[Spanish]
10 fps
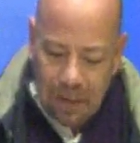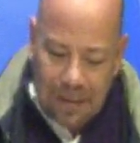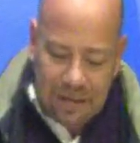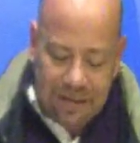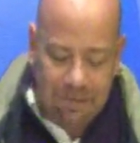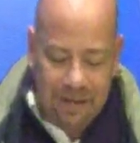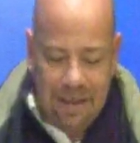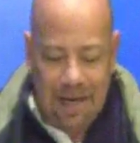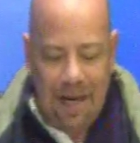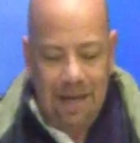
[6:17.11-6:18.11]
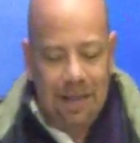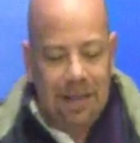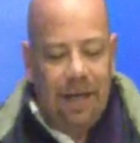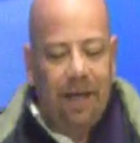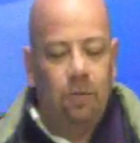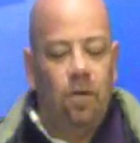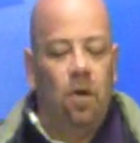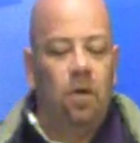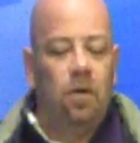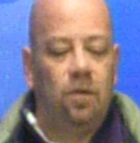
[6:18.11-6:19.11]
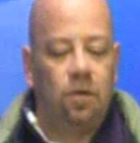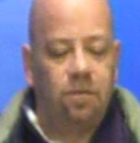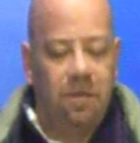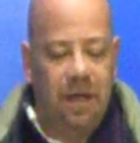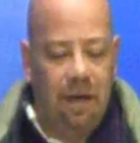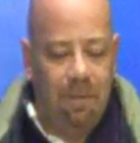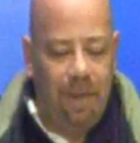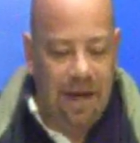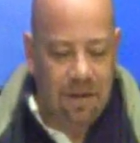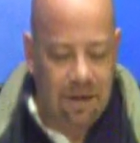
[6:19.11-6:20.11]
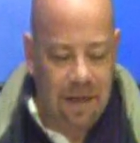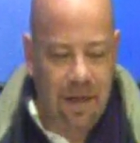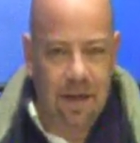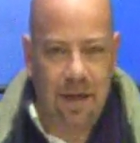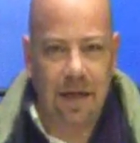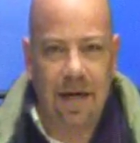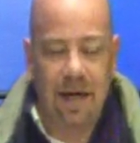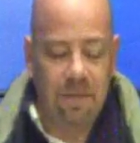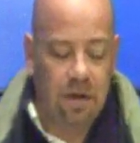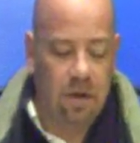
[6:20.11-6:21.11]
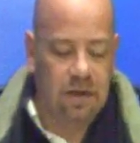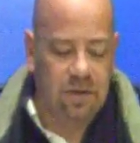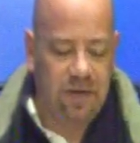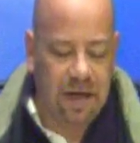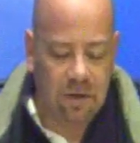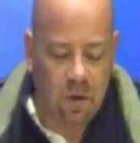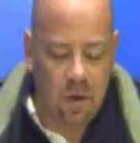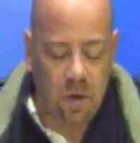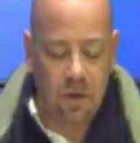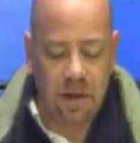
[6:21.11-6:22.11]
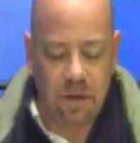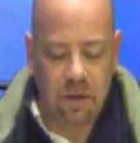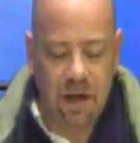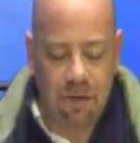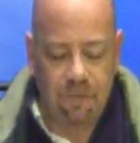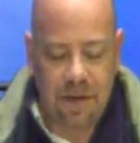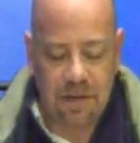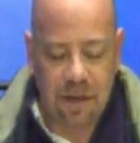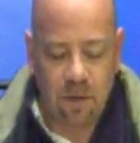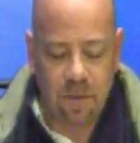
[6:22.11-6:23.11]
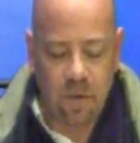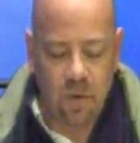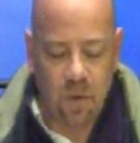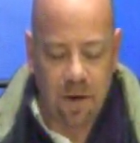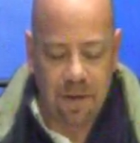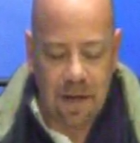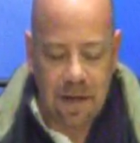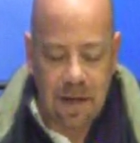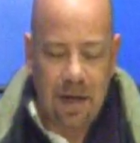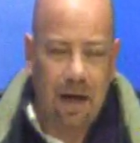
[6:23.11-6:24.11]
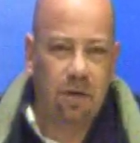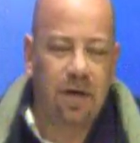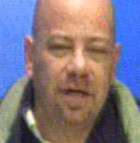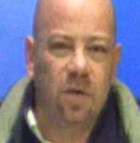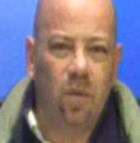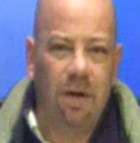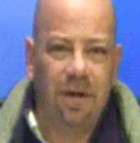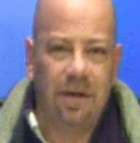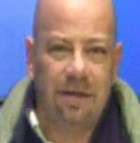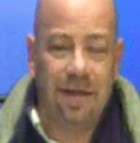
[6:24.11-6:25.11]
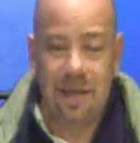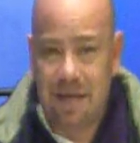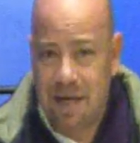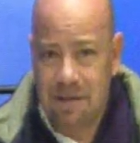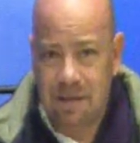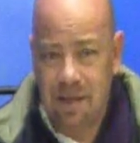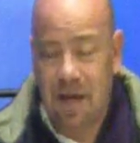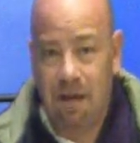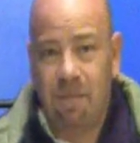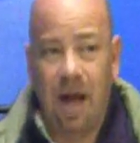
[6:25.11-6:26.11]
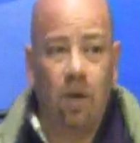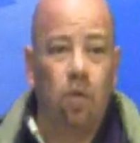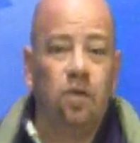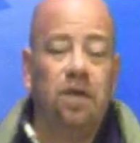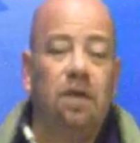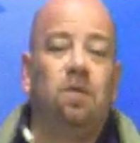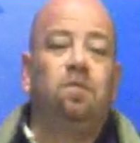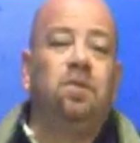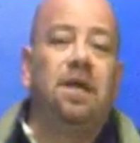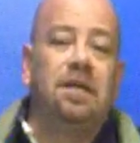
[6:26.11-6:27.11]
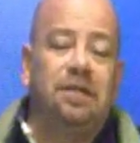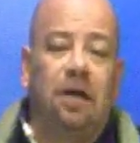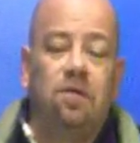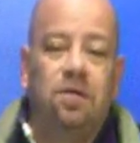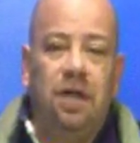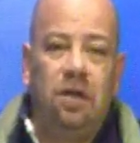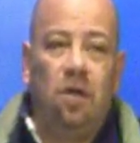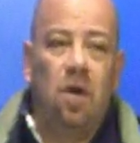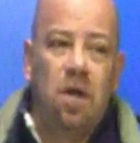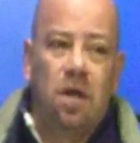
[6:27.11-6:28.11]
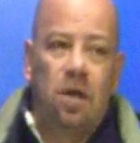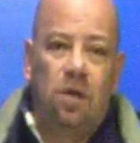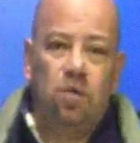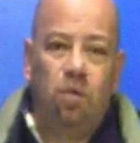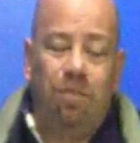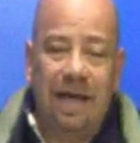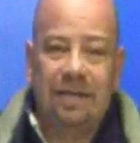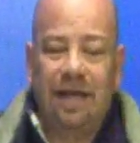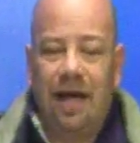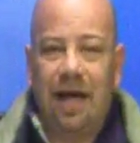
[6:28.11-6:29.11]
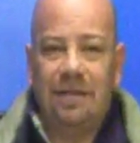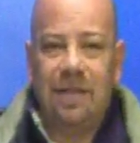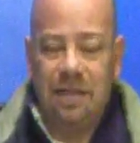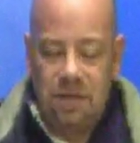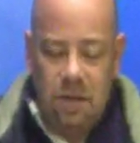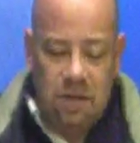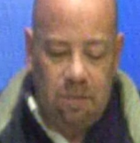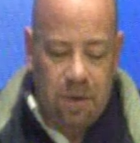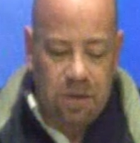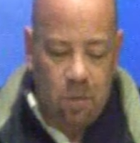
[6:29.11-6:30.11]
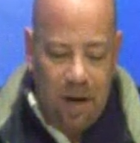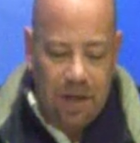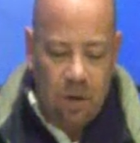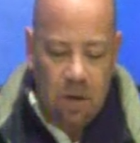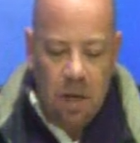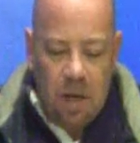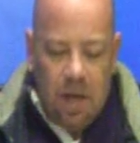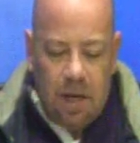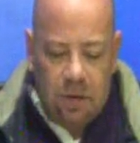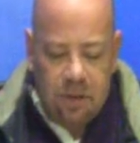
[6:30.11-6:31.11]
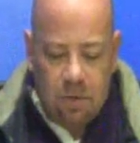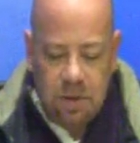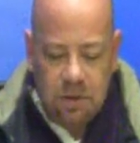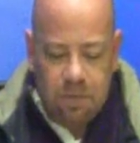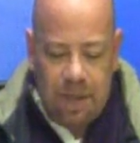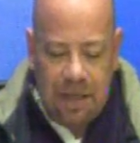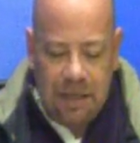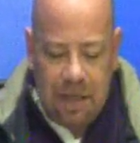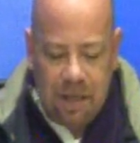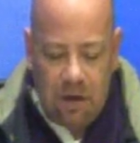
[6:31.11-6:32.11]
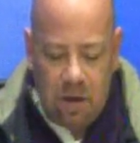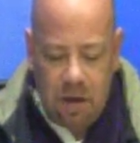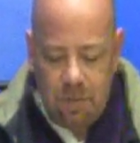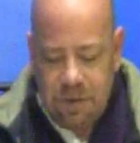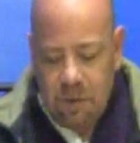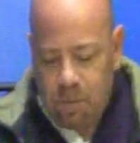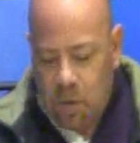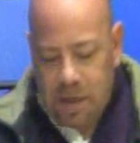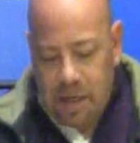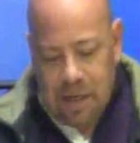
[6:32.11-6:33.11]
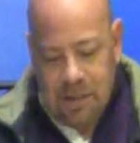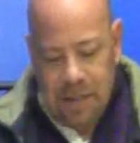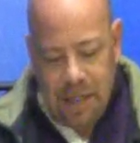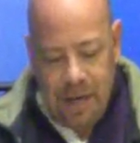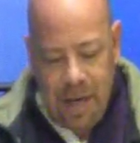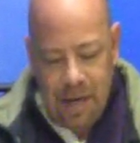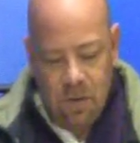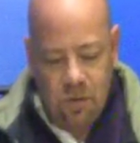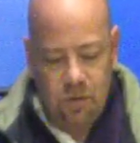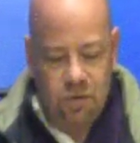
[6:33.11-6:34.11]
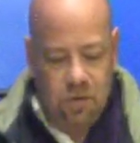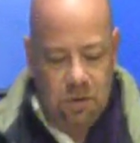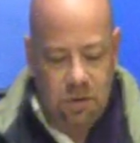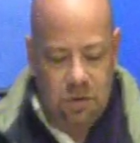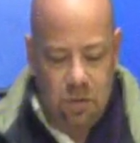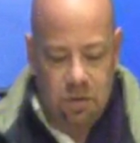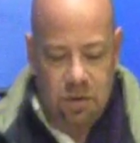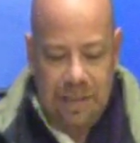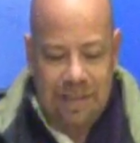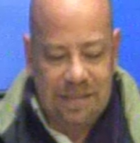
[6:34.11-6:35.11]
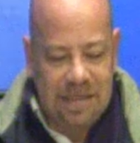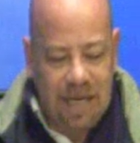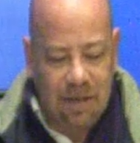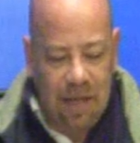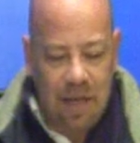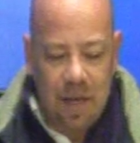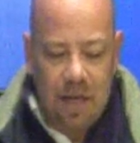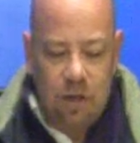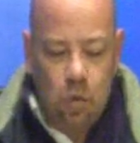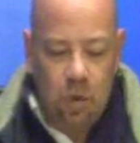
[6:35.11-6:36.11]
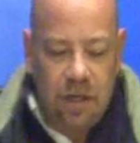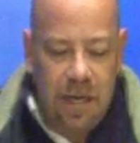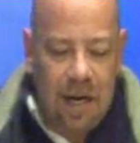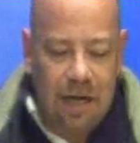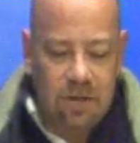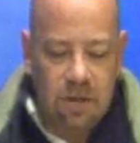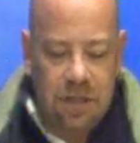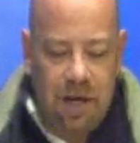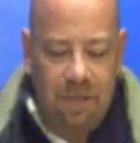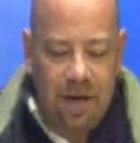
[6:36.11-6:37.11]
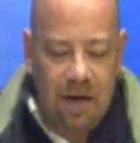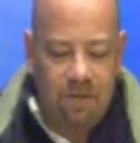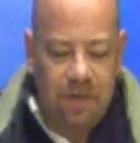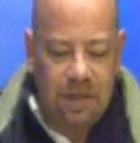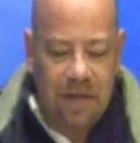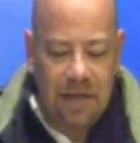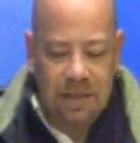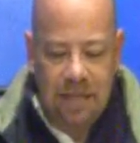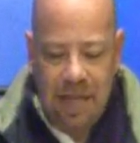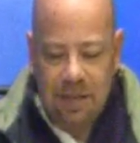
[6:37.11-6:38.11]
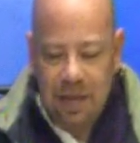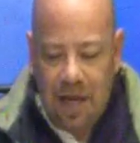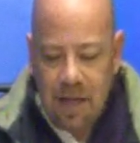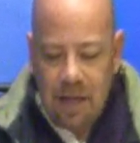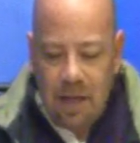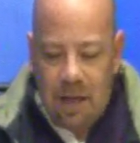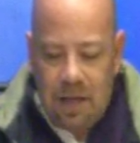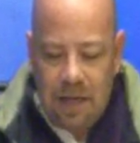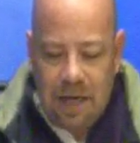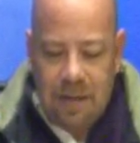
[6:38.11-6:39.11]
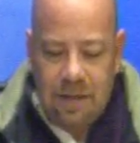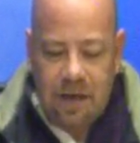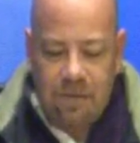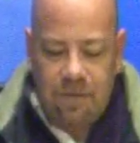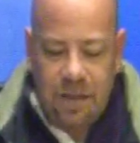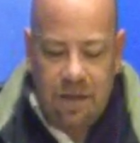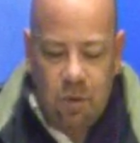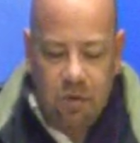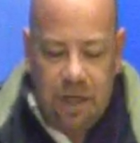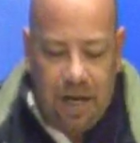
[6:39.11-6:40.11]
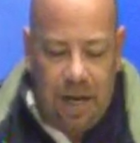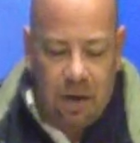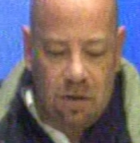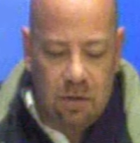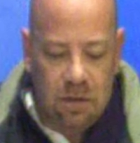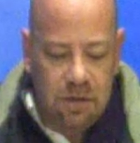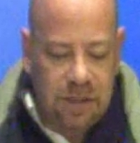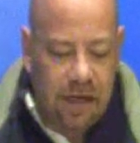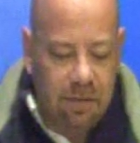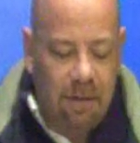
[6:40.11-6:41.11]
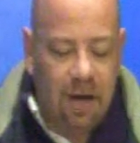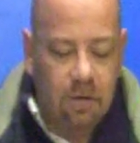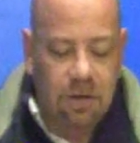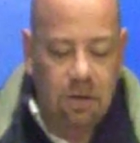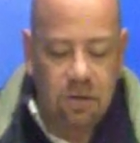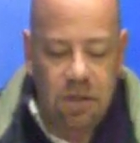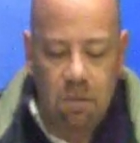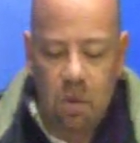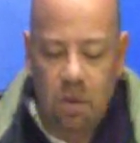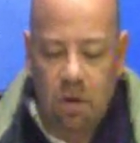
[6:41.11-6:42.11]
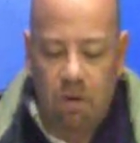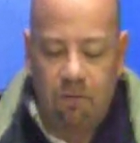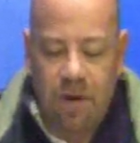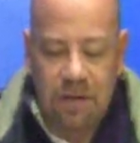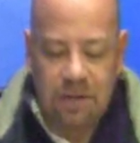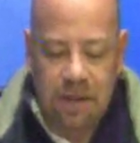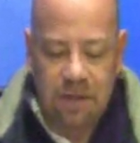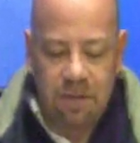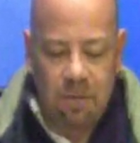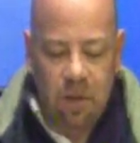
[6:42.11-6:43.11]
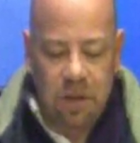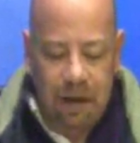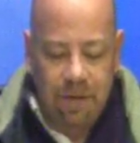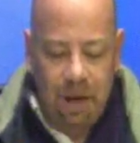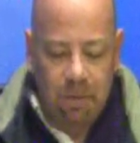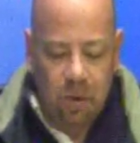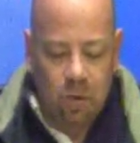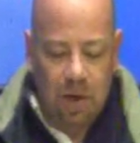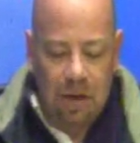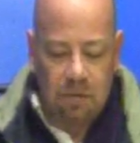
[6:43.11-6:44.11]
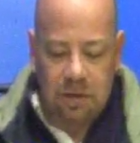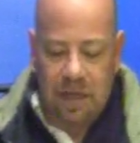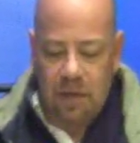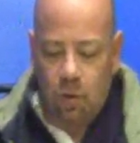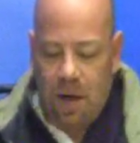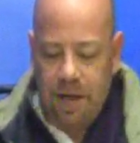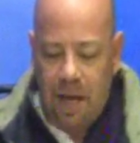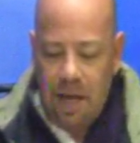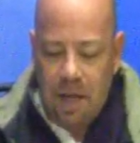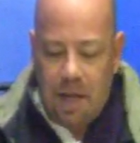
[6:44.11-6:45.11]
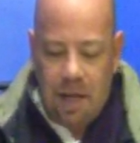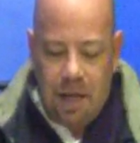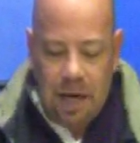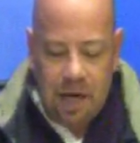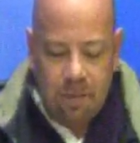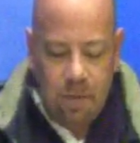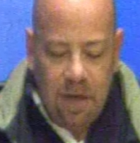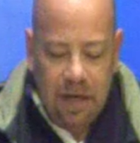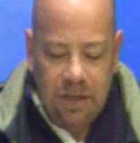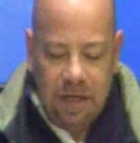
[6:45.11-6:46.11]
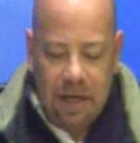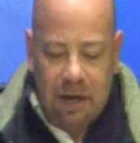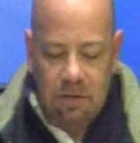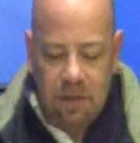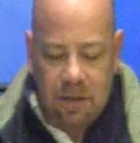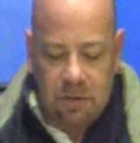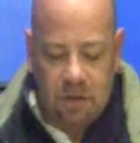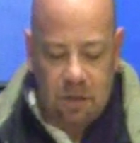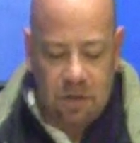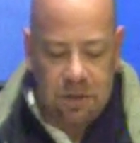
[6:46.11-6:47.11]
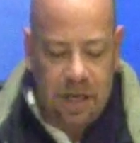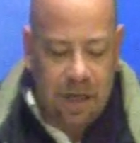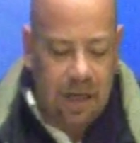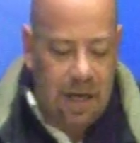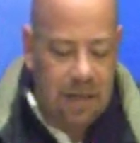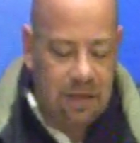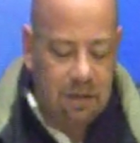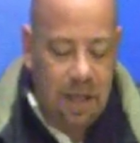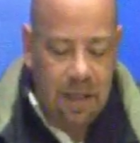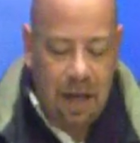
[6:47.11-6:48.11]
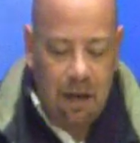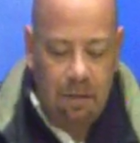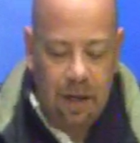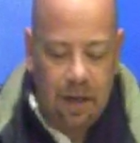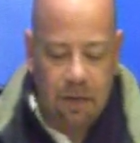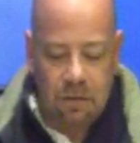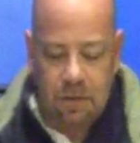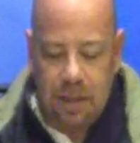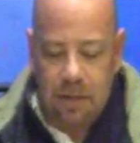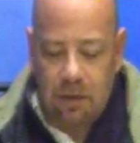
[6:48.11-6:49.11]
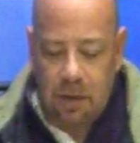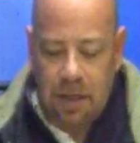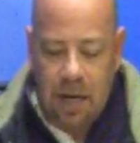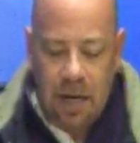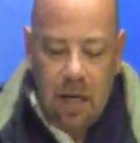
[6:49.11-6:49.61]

el tema de la Euro 2020 en el camino clasificatorio dentro de la fase número 9, la jornada 9 de 10 y ya algunos equipos pudieron estar consiguiendo su pase a esta edición del próximo año y los encuentros para el día de hoy, pues son cualquier cantidad de ellos, eh, son un total de 7. Turquía a las 11 de la mañana enfrentará a Islandia, Inglaterra enfrenta a Montenegro, Serbia va contra Luxemburgo, Francia recibe a Moldavia, Portugal contra Lituania y la República Checa contra Kosovo. Cierra la actividad Albania contra Andorra,